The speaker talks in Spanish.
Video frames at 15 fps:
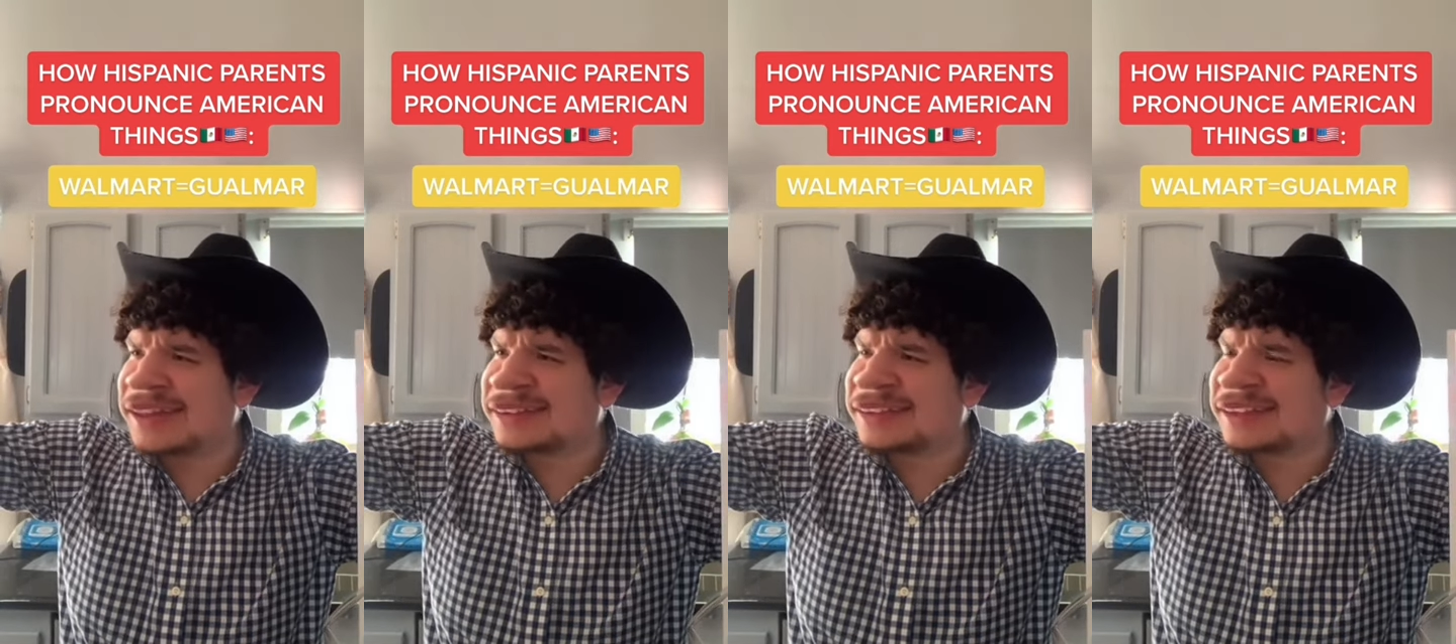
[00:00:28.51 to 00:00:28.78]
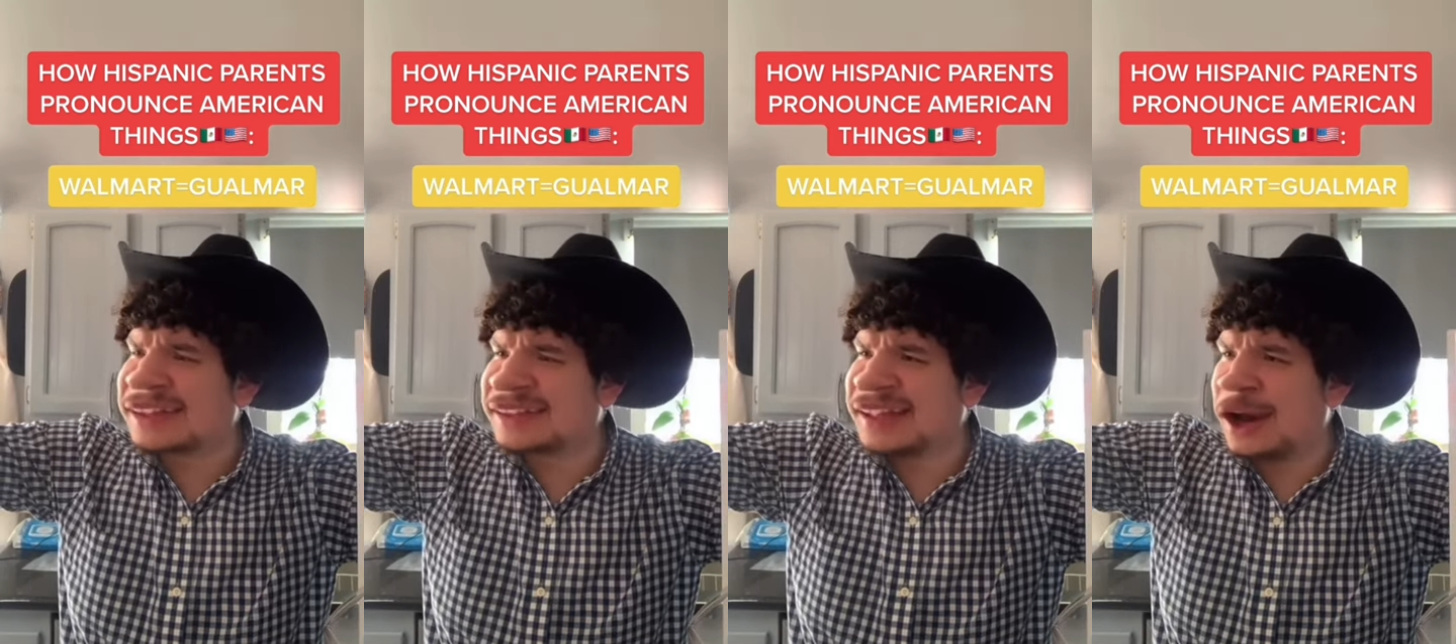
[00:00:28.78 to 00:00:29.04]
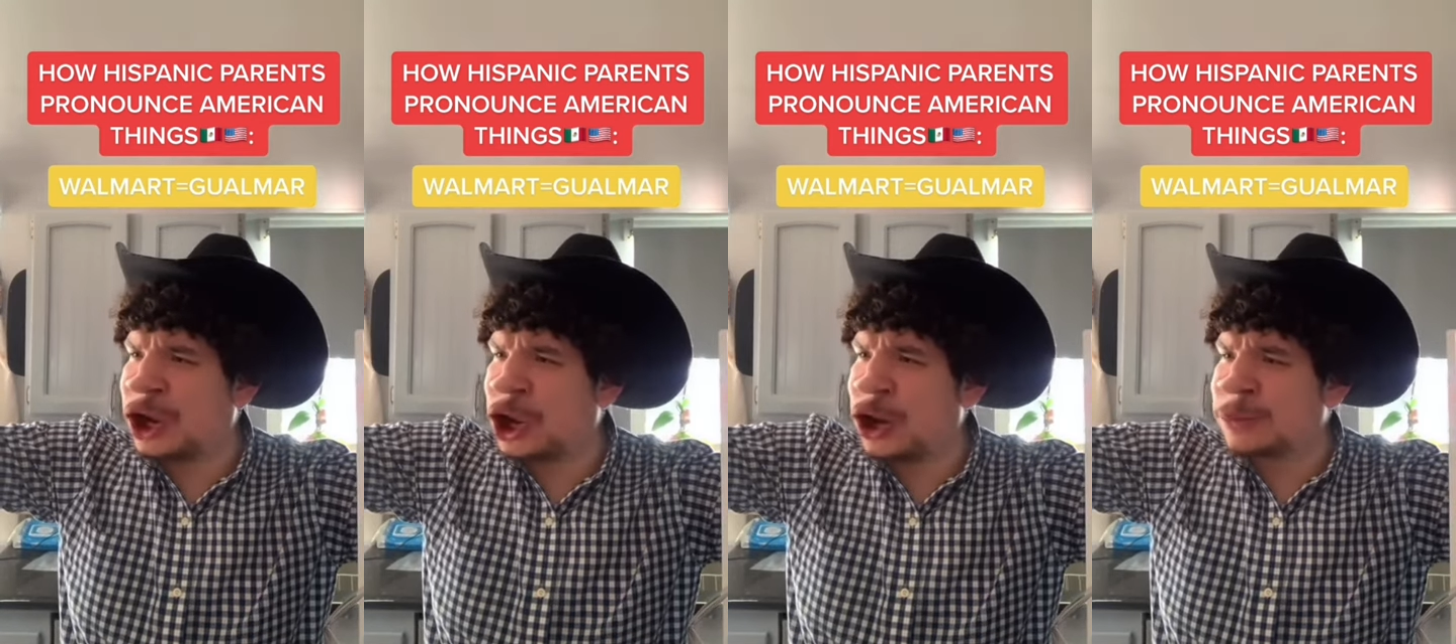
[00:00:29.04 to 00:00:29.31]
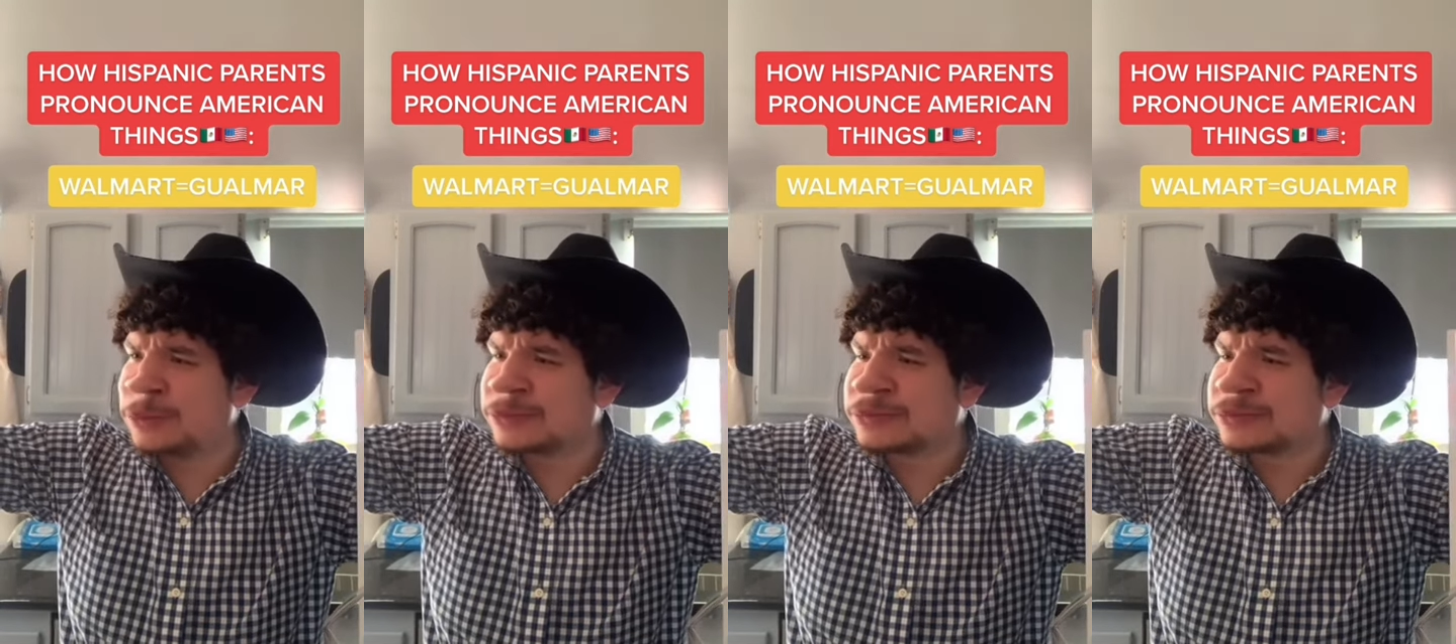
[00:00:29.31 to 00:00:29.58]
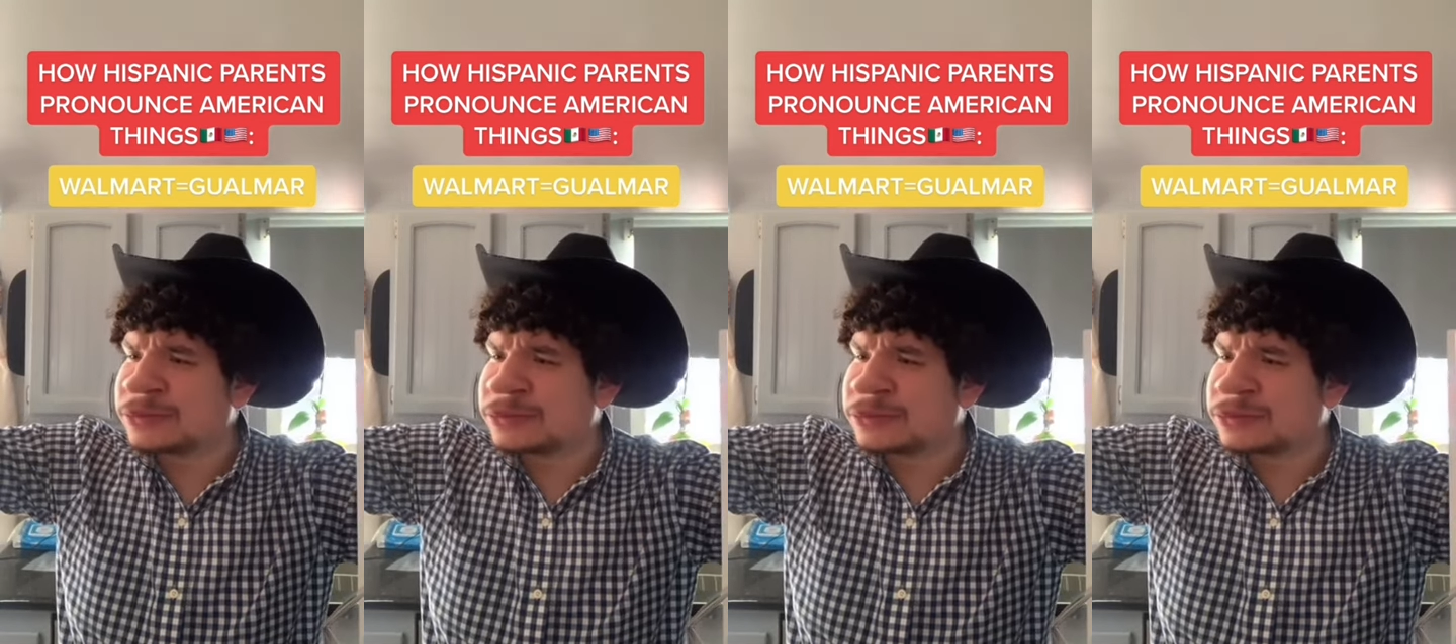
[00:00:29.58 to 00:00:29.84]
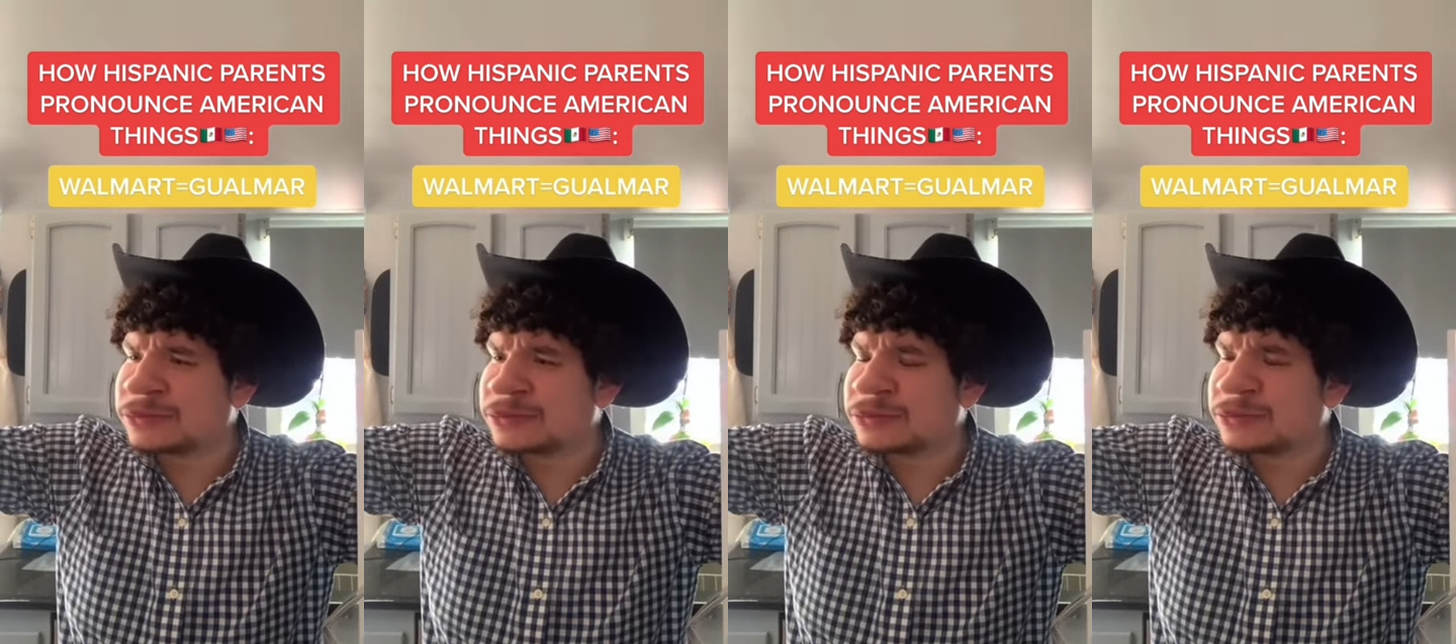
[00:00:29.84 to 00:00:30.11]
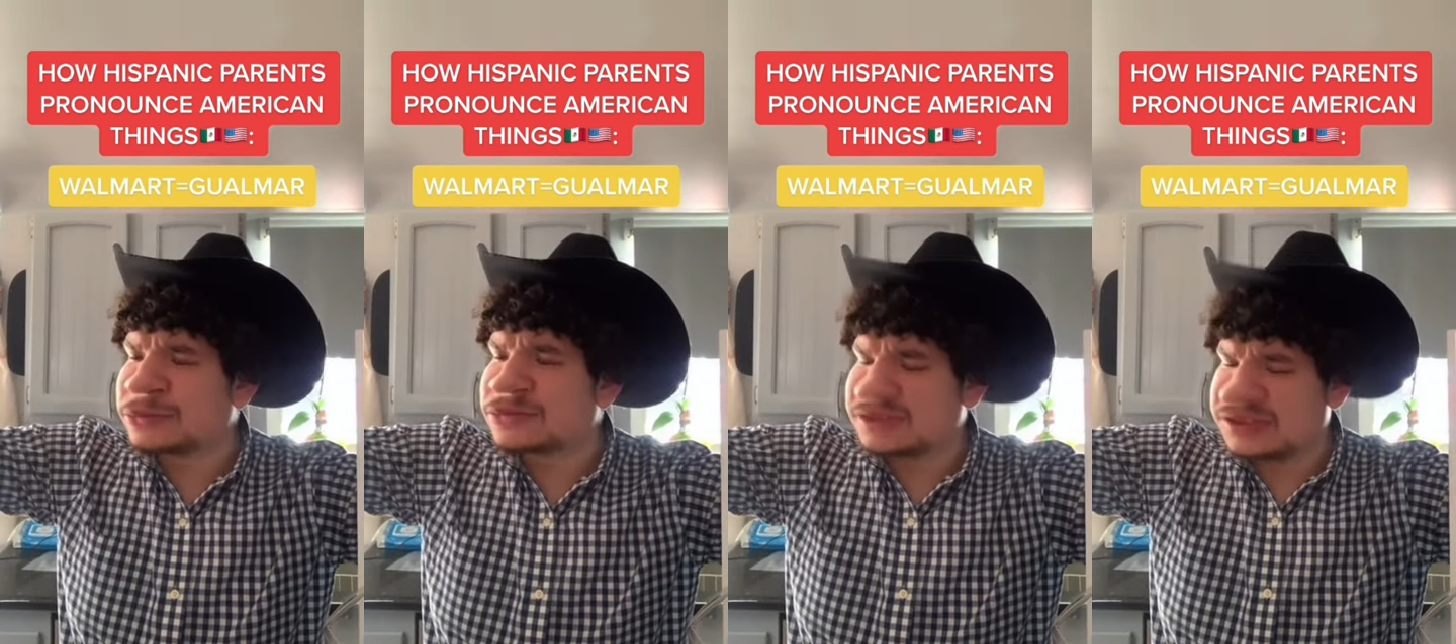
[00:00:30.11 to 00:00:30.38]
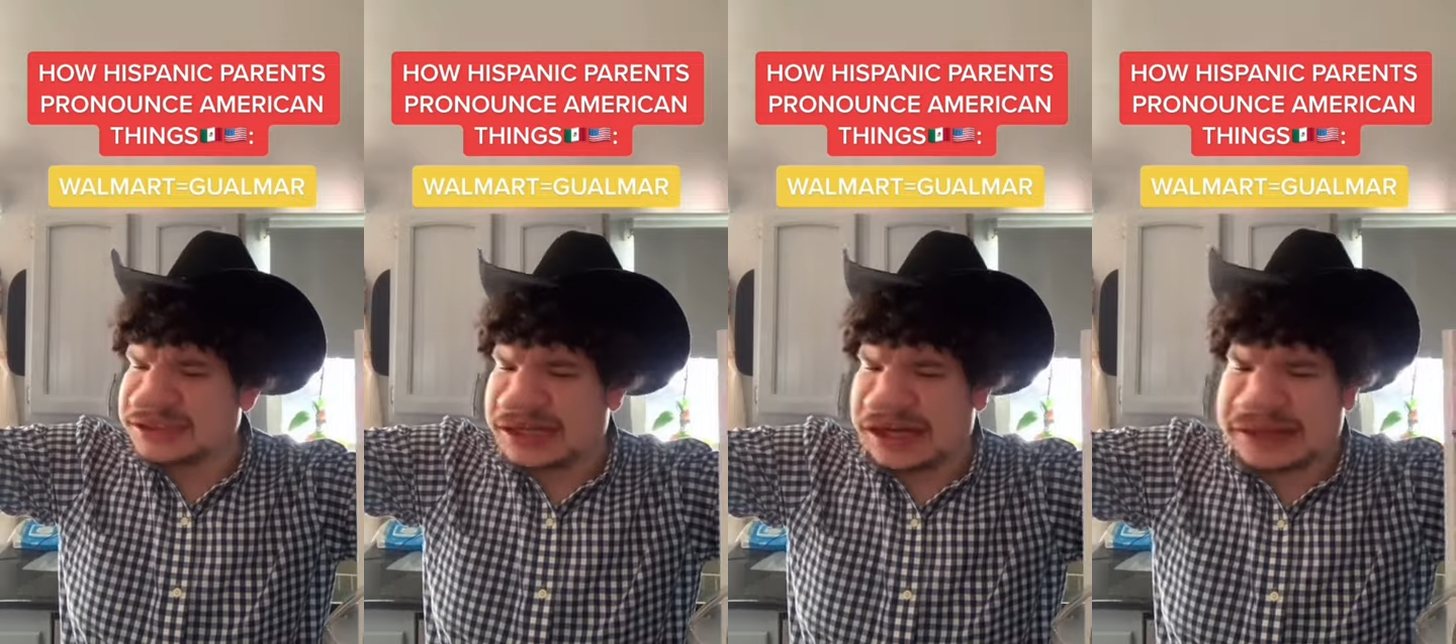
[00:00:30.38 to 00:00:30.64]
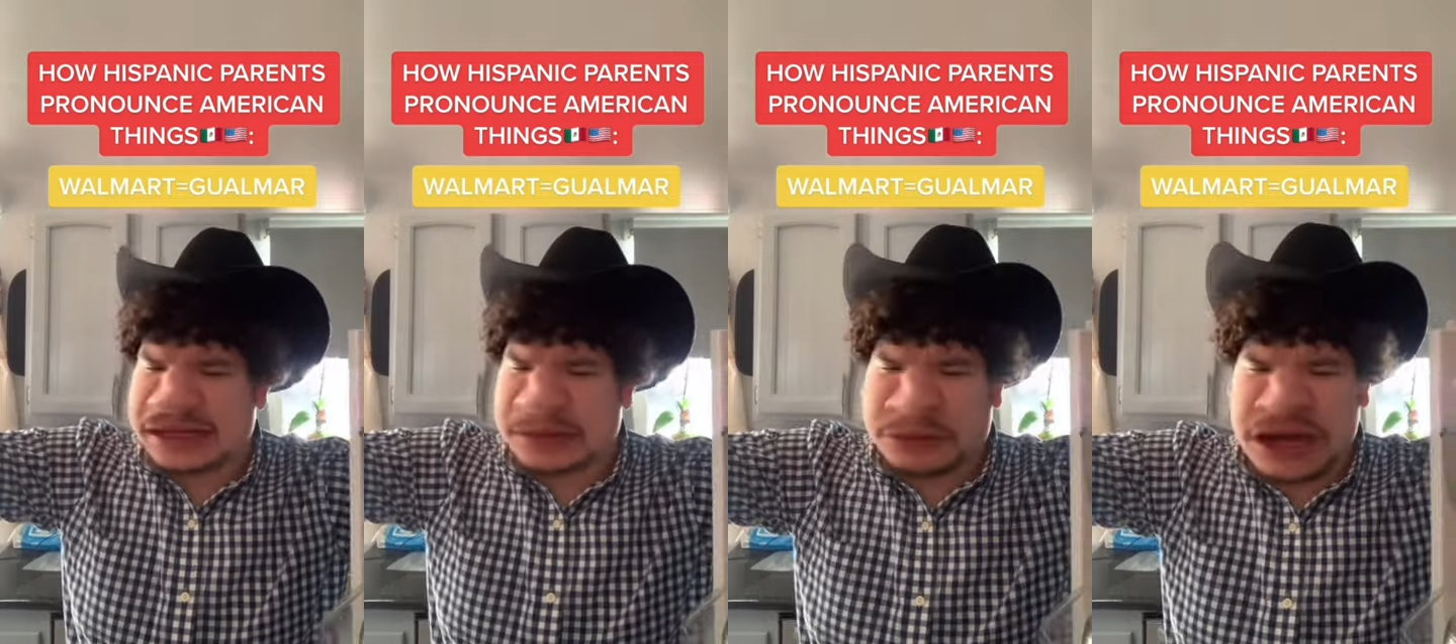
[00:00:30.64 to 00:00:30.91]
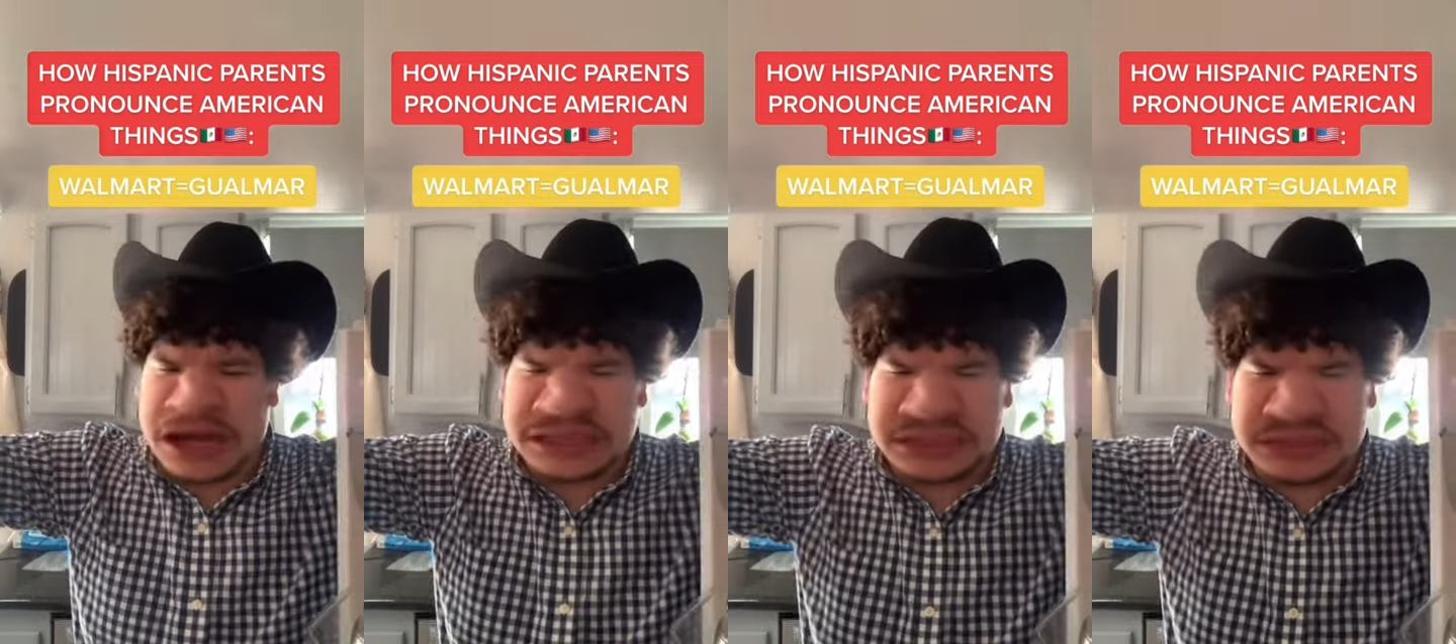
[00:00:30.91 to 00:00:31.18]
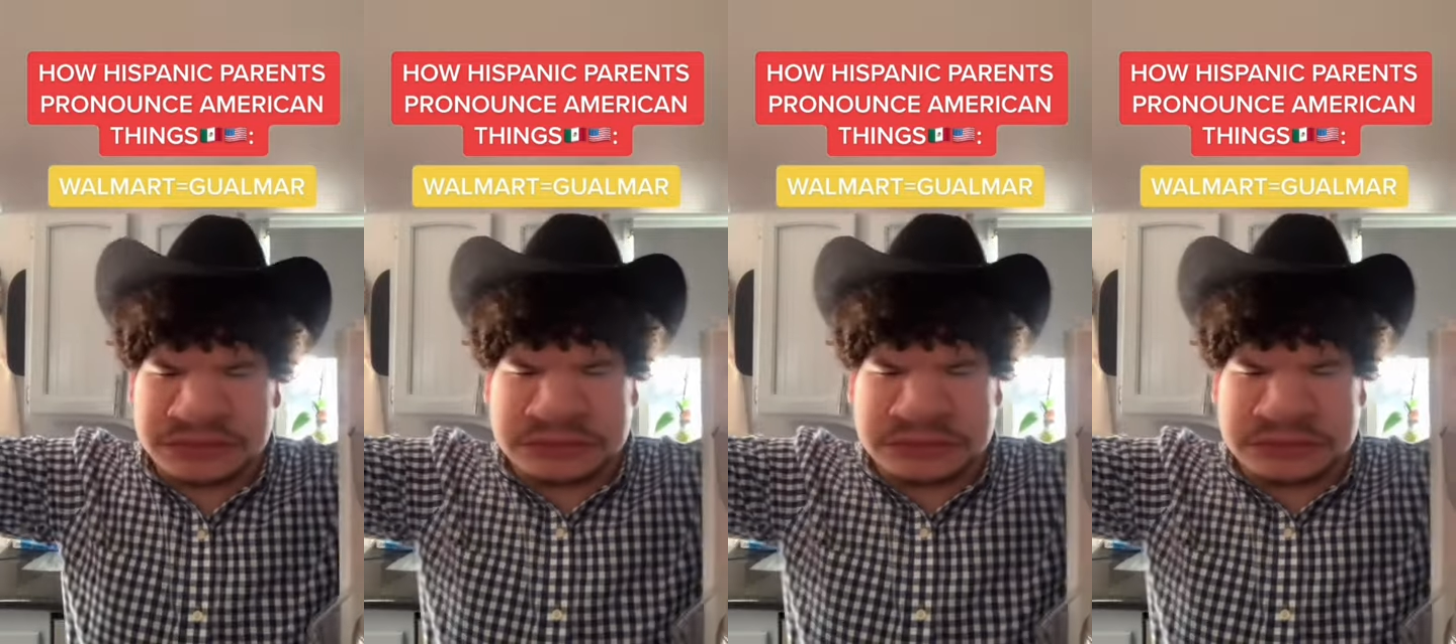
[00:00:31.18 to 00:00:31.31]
¿Necesitas algo? Ándale pues.